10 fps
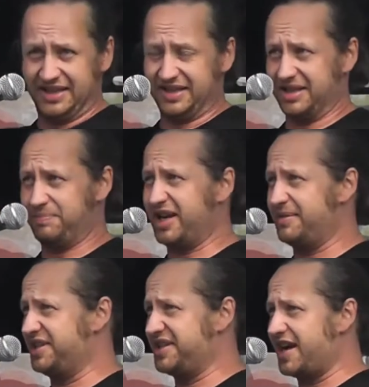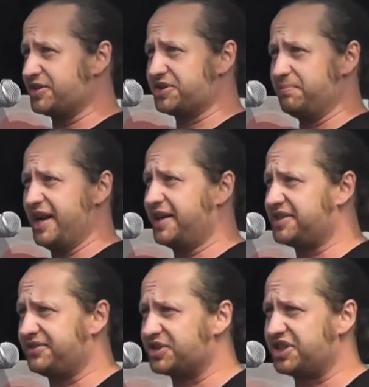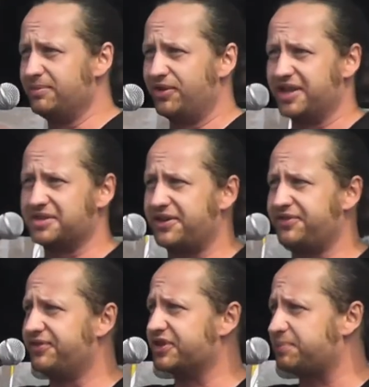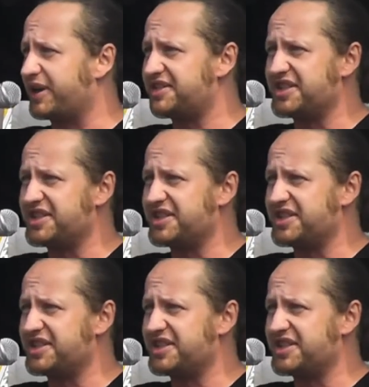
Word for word: äh, parlamentarischen Mehrheitsverschiebungen. Also davon verspreche